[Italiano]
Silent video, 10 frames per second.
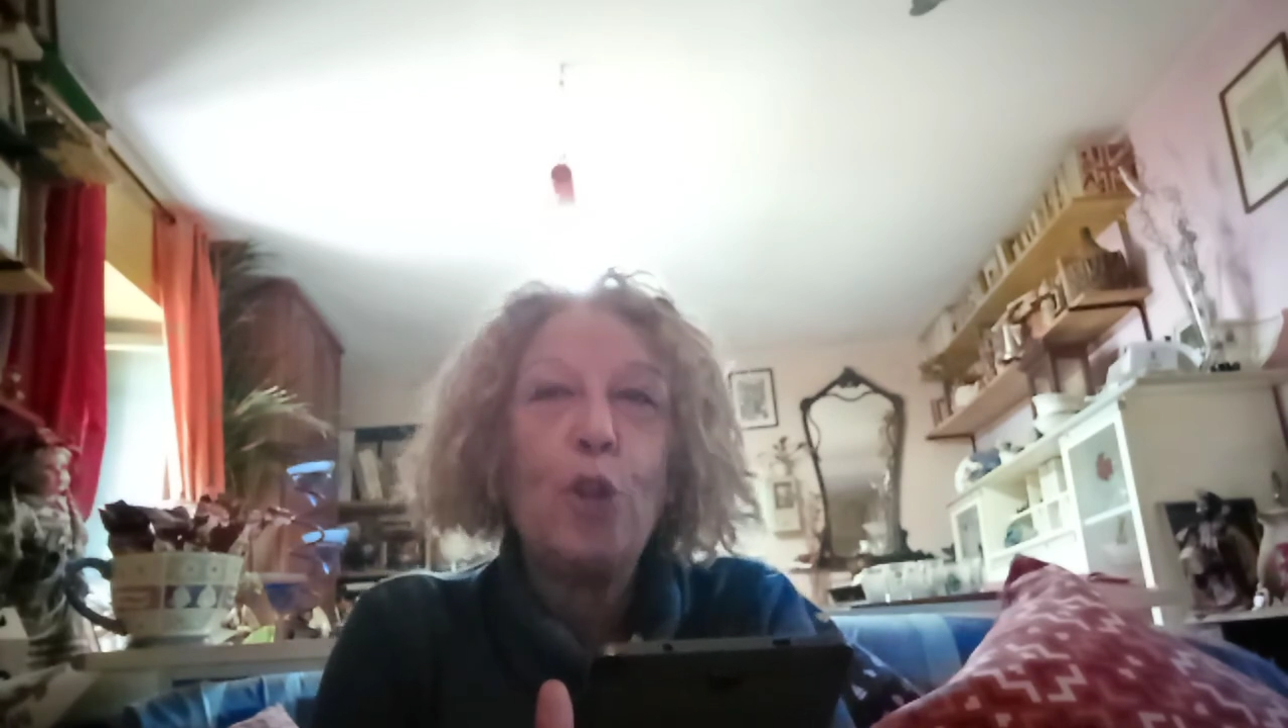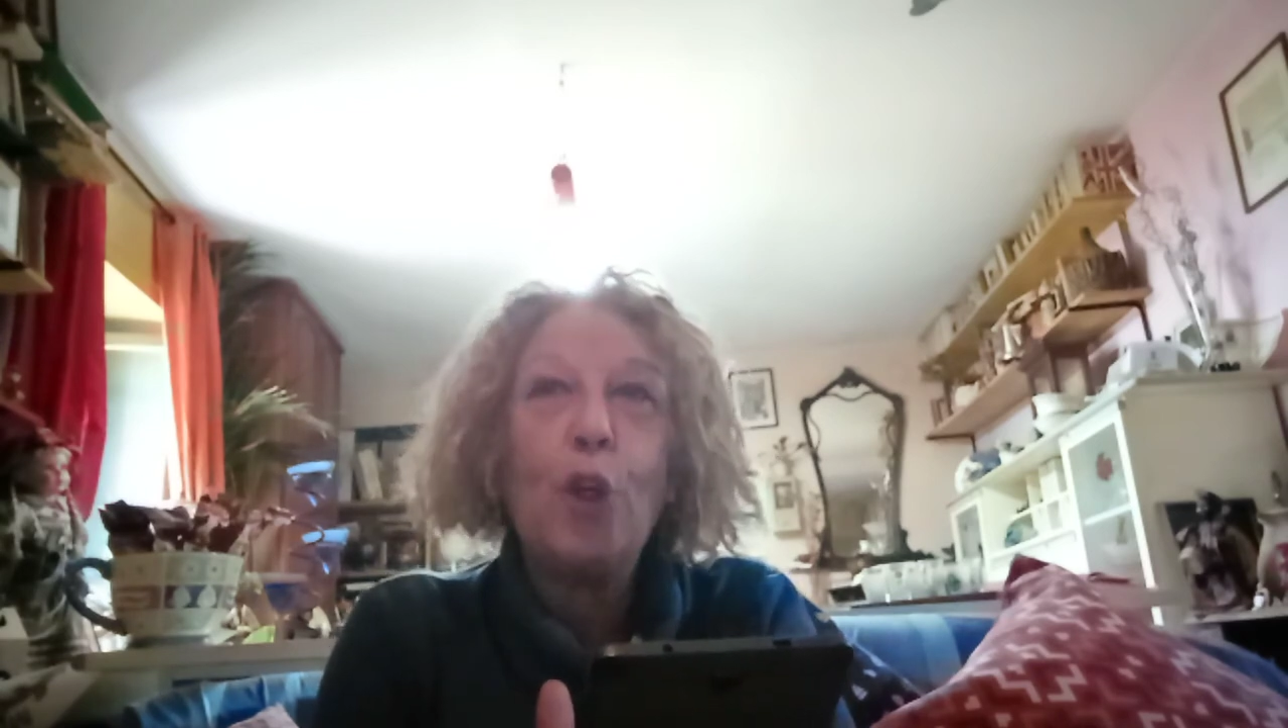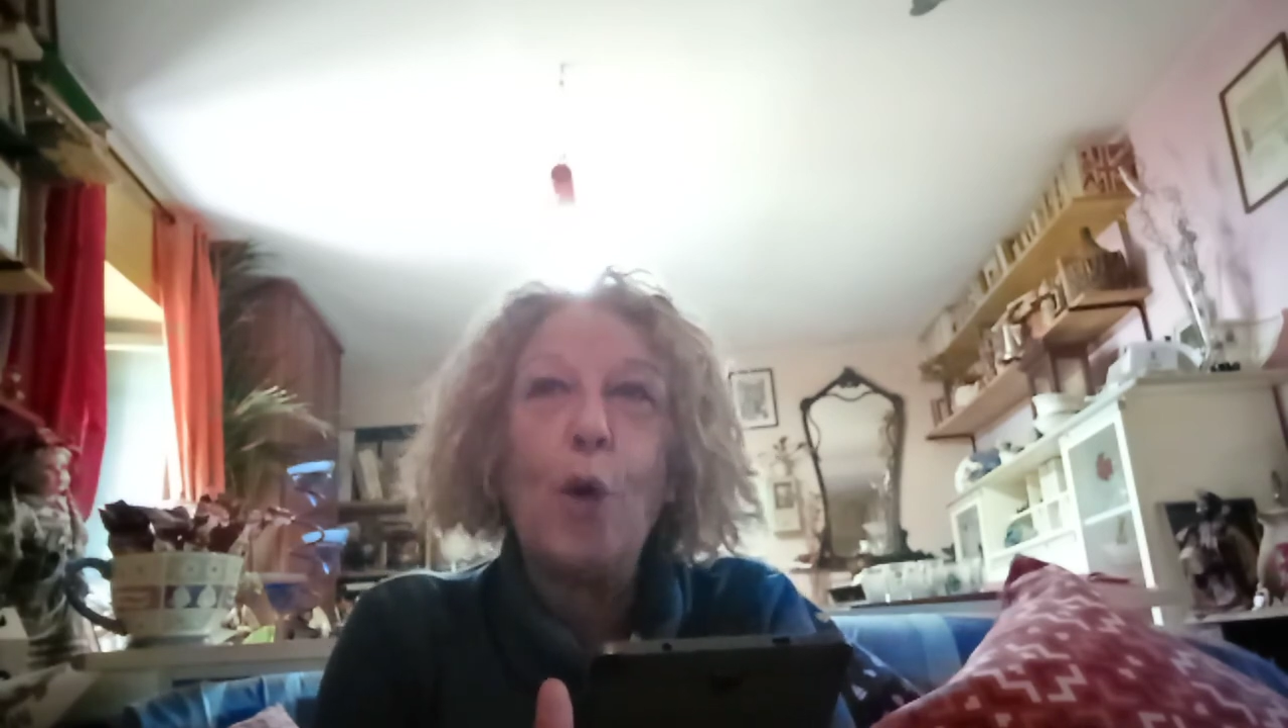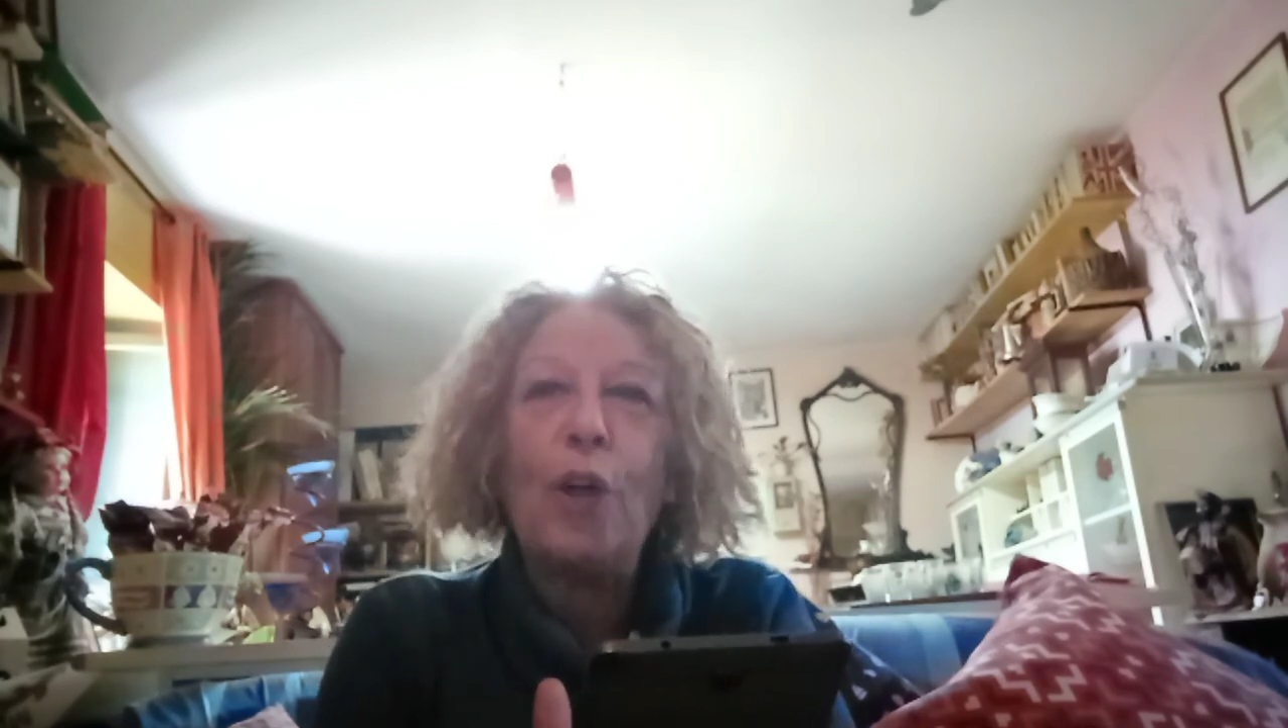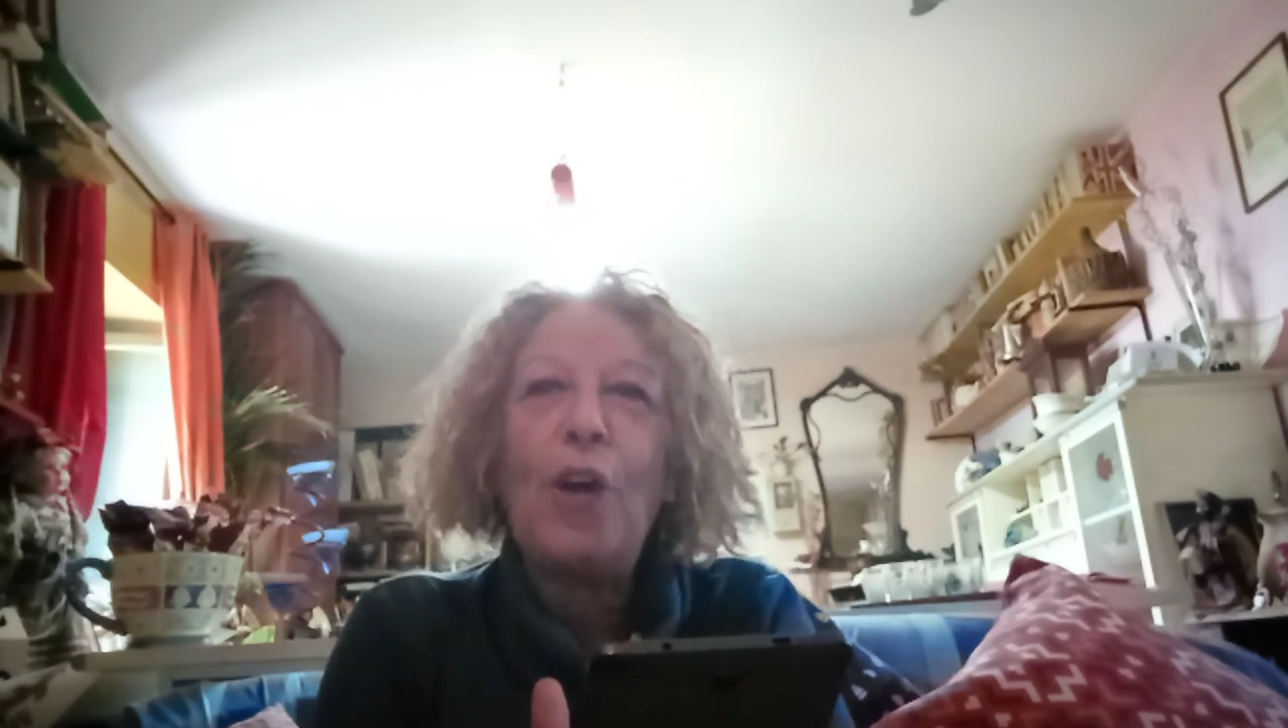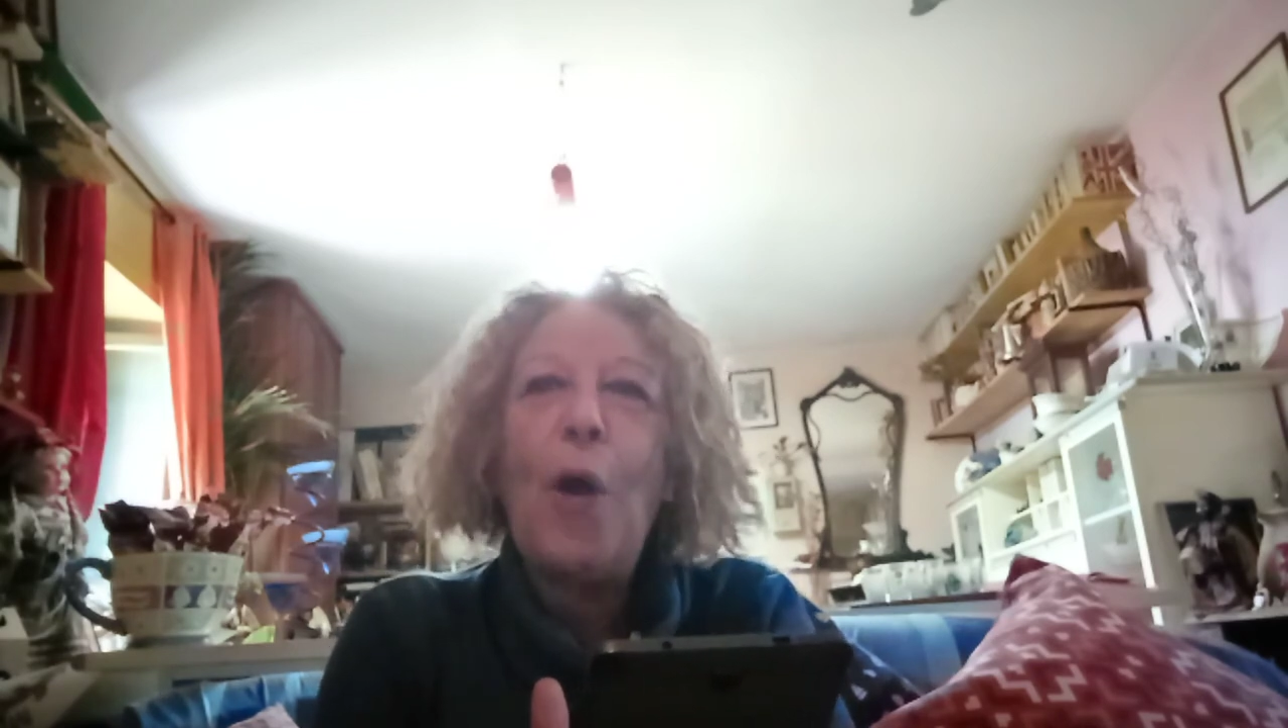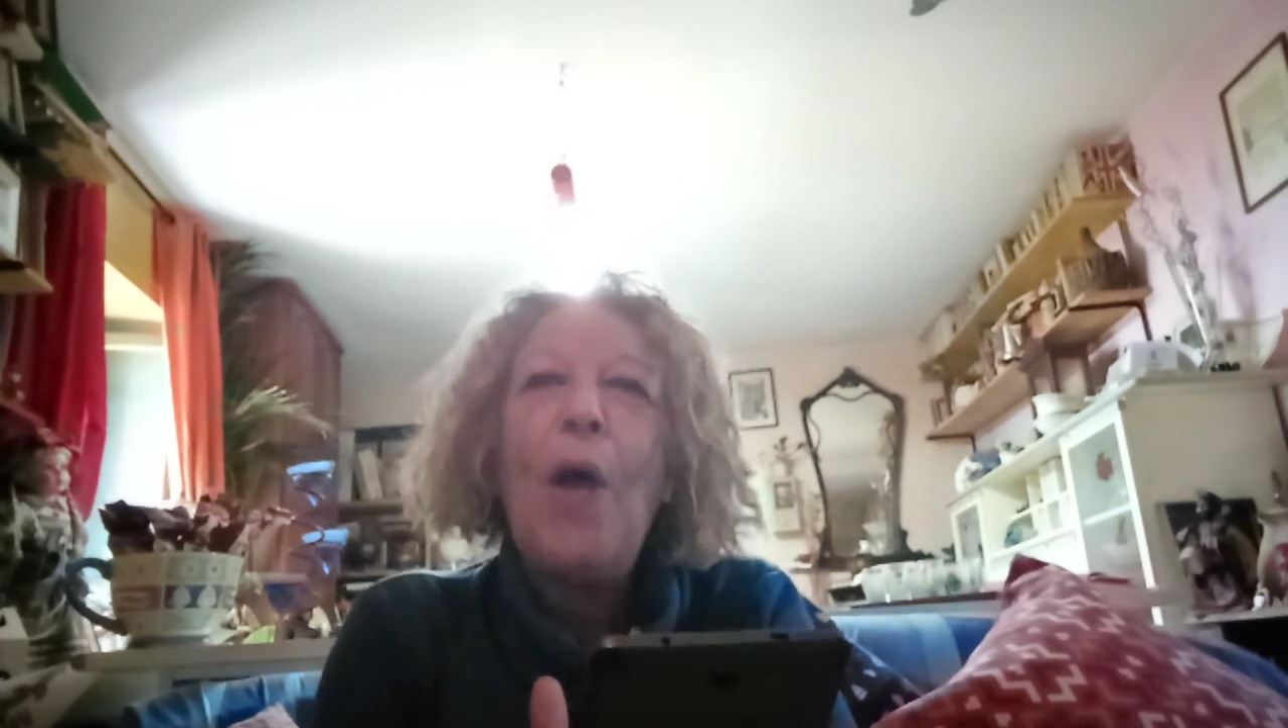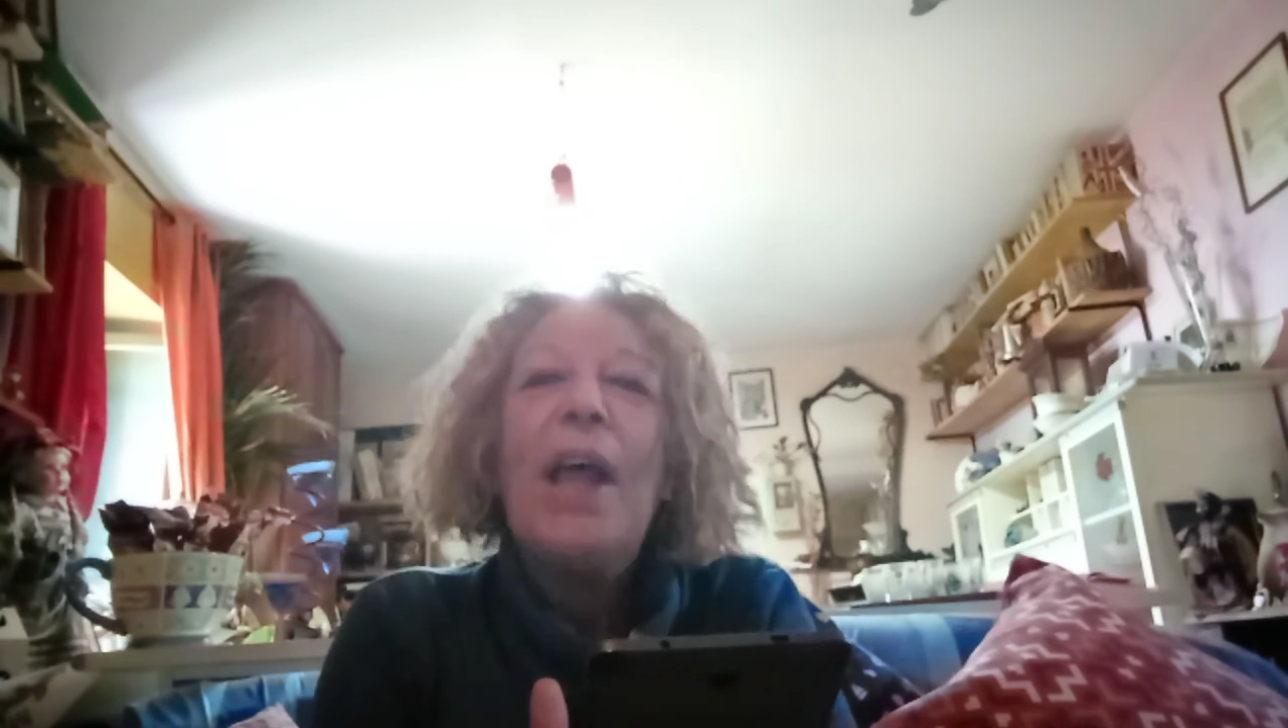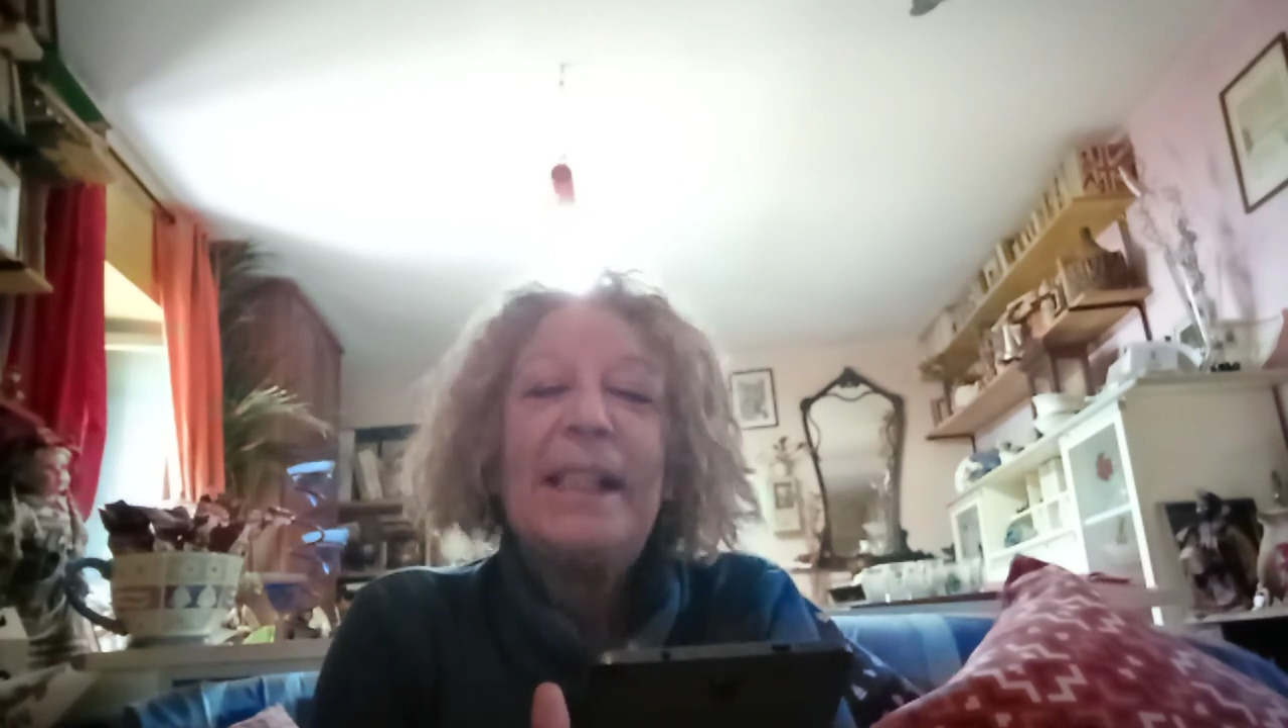giorno